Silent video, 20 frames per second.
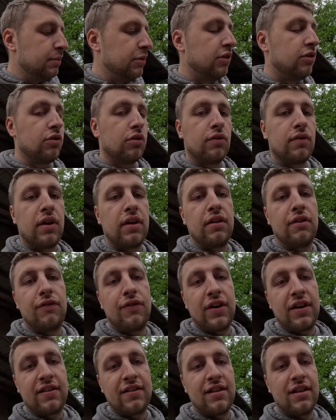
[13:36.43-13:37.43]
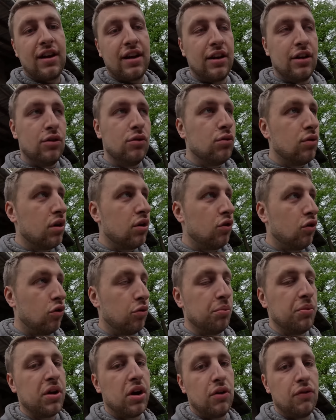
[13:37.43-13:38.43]
beziehungsweise fast eigentlich nur
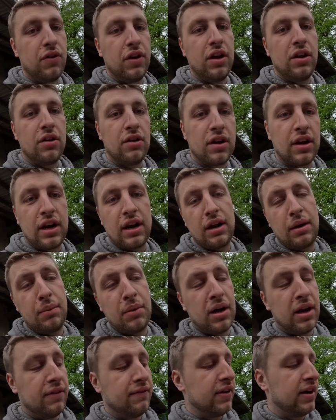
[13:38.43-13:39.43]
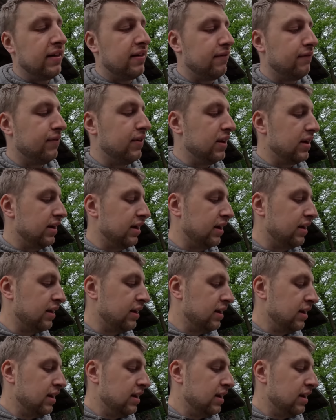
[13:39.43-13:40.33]
oben drauf liegen und dann einmal anweizen vielleicht.